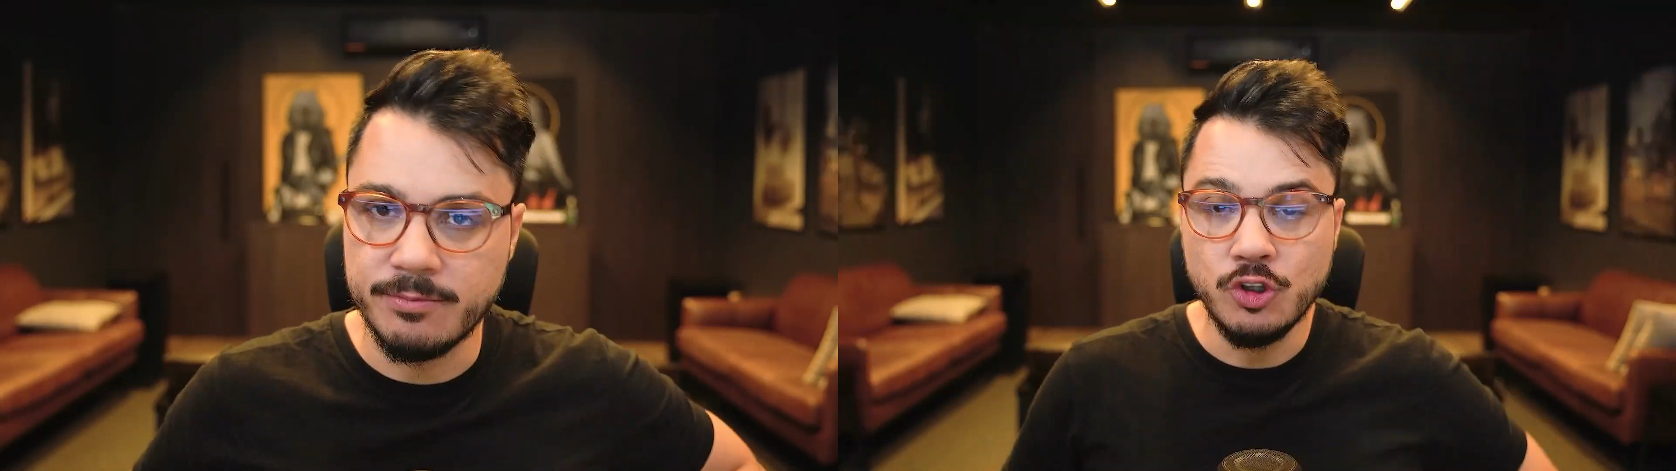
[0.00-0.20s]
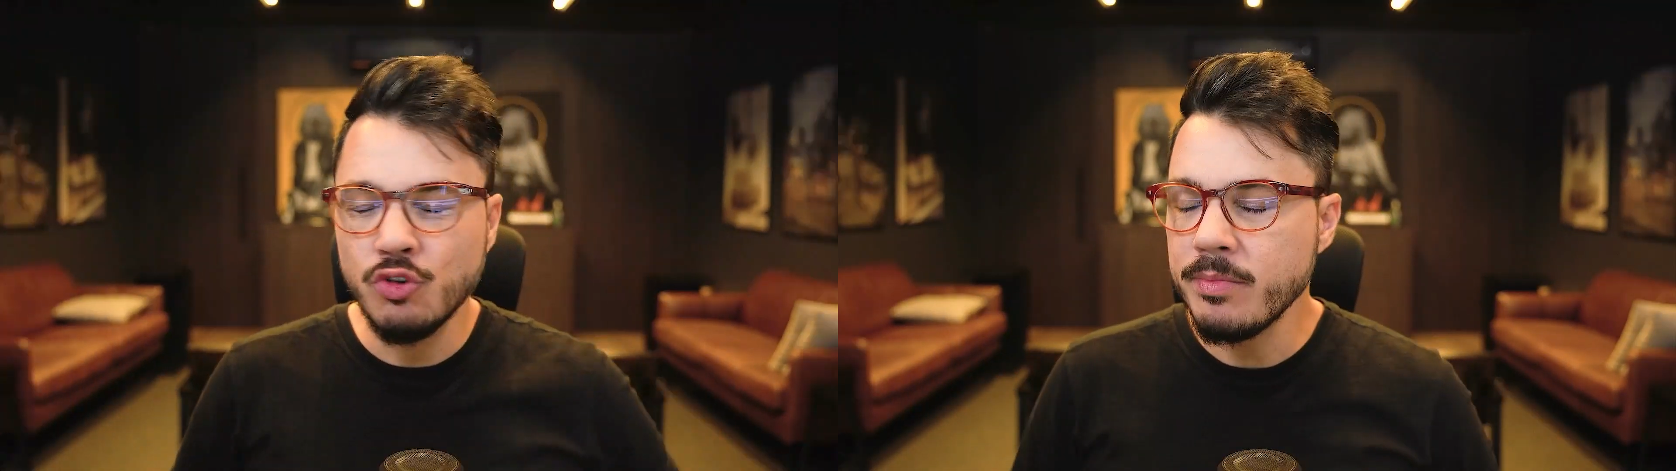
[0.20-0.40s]

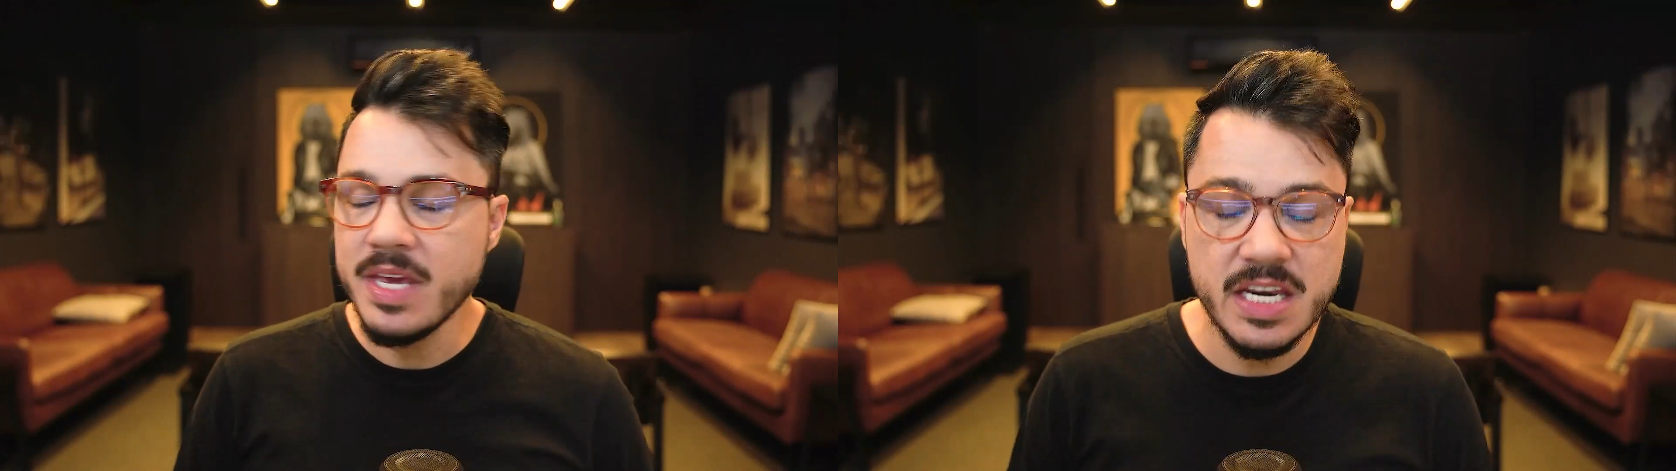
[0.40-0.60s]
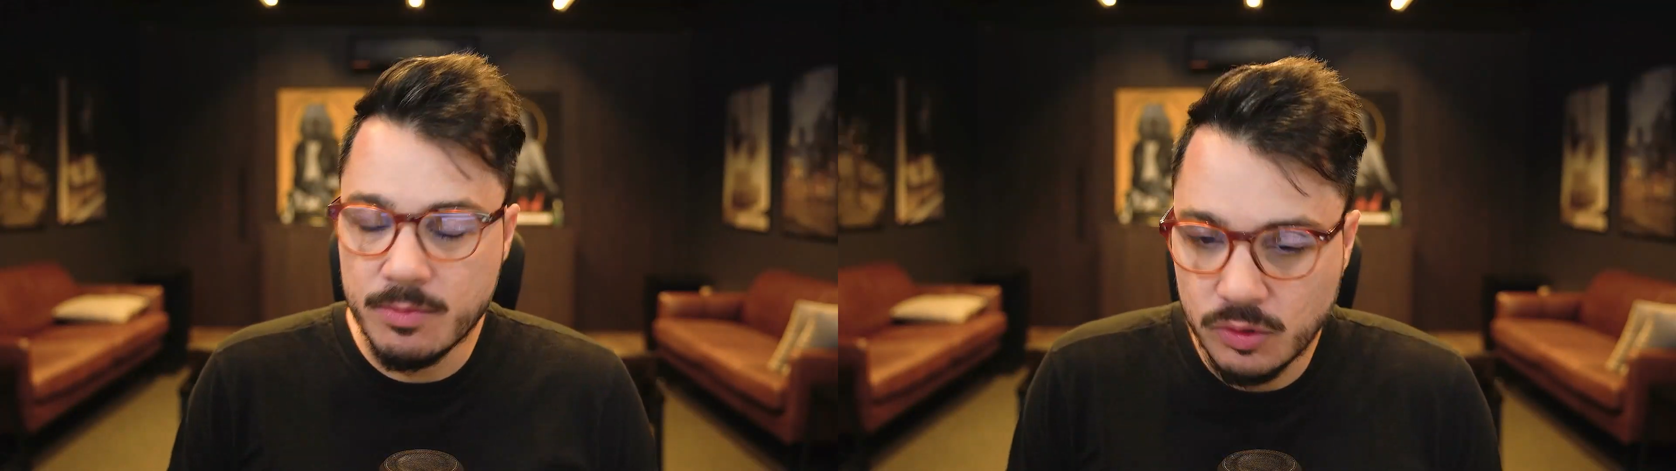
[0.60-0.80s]
No
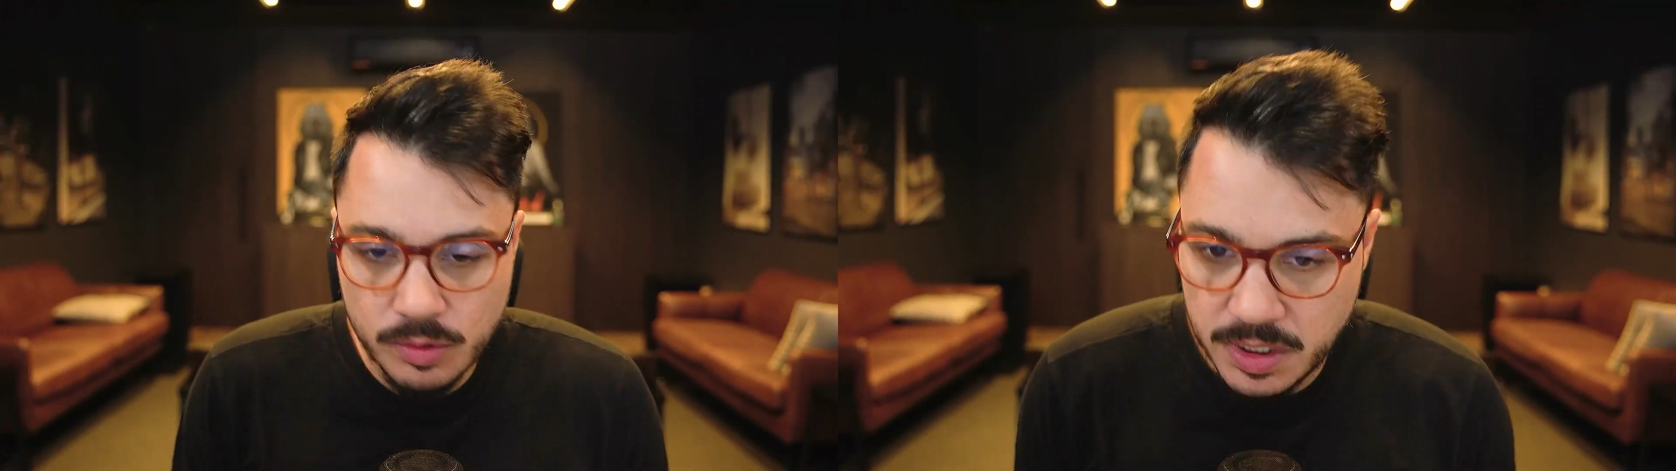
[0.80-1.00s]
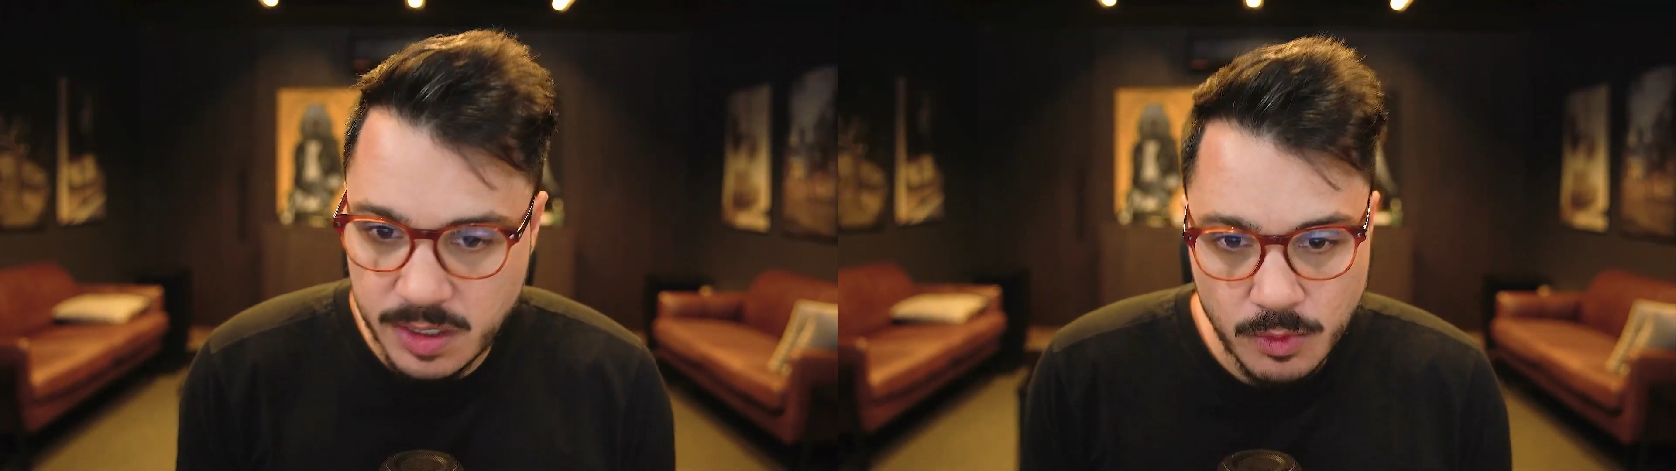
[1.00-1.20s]
mínimo, do
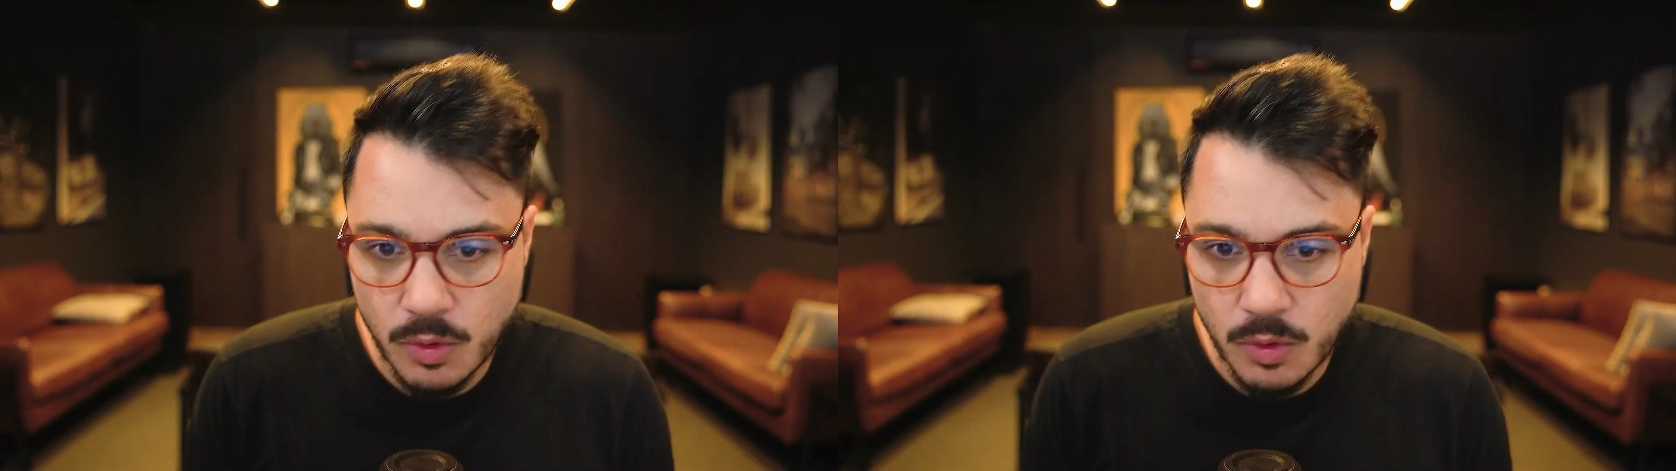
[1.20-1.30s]
mínimo,